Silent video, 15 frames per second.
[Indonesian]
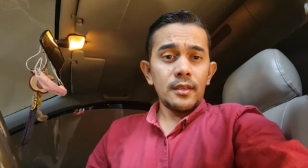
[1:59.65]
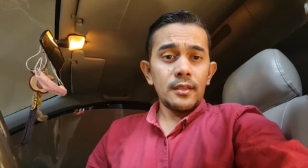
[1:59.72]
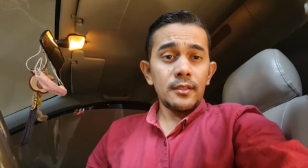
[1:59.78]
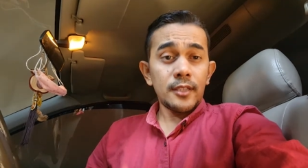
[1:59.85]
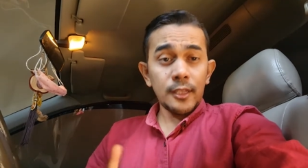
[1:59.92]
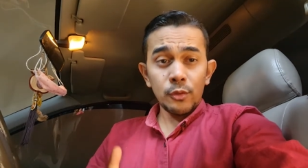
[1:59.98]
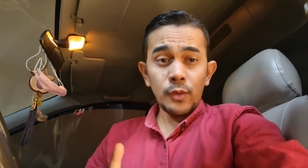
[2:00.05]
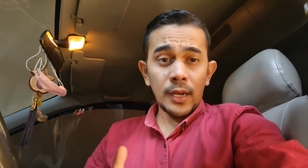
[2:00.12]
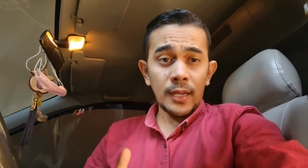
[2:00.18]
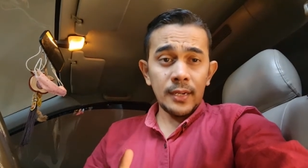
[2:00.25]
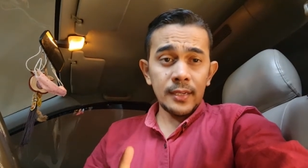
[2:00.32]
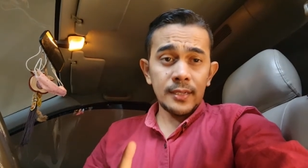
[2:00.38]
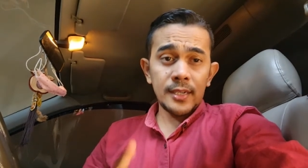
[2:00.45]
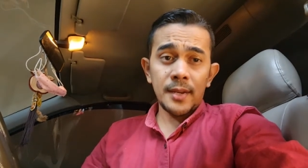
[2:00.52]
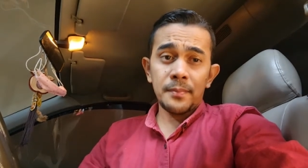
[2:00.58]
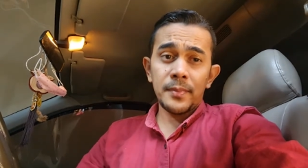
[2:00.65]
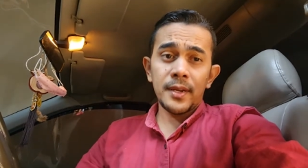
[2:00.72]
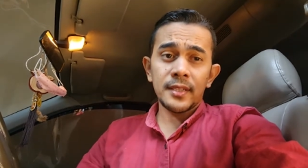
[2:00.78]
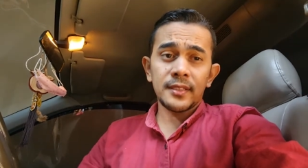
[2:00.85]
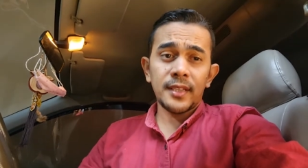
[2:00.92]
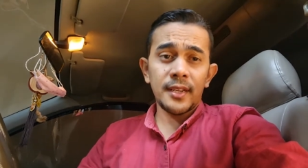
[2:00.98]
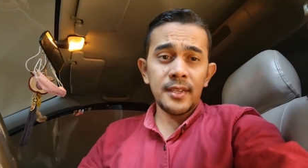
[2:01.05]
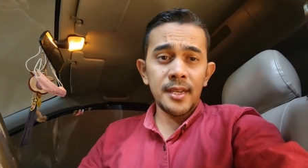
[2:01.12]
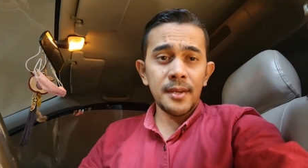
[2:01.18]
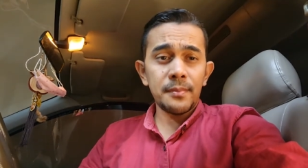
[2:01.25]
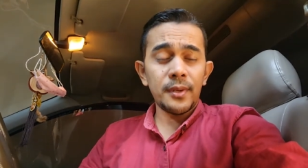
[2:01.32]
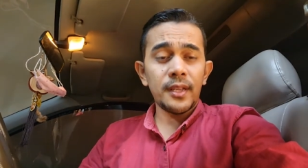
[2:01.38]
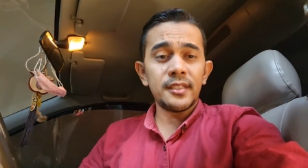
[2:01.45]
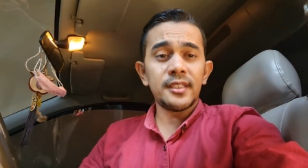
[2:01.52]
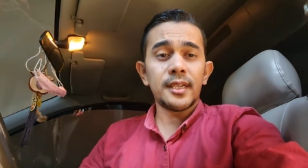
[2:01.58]
Satu hal, kenapa saya
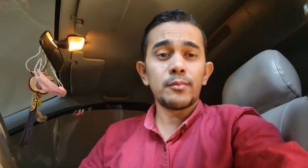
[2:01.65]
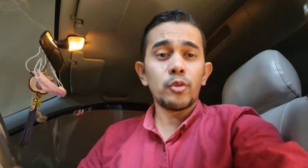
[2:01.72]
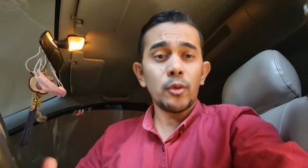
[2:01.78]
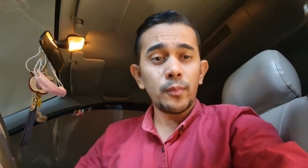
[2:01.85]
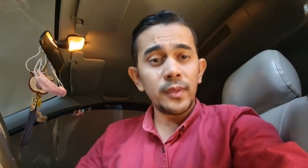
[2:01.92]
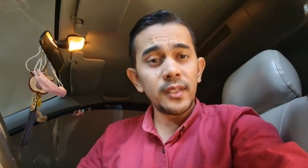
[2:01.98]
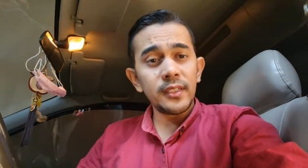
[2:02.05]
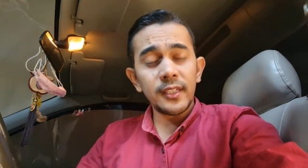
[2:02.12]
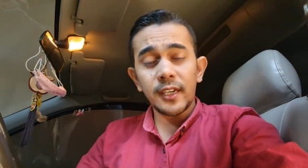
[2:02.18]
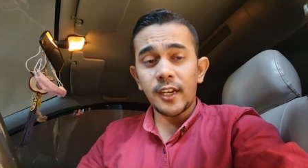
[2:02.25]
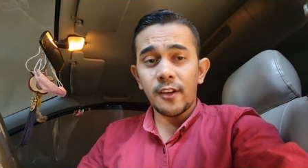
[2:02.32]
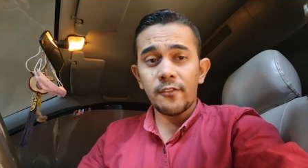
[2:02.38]
belajar mobil dengan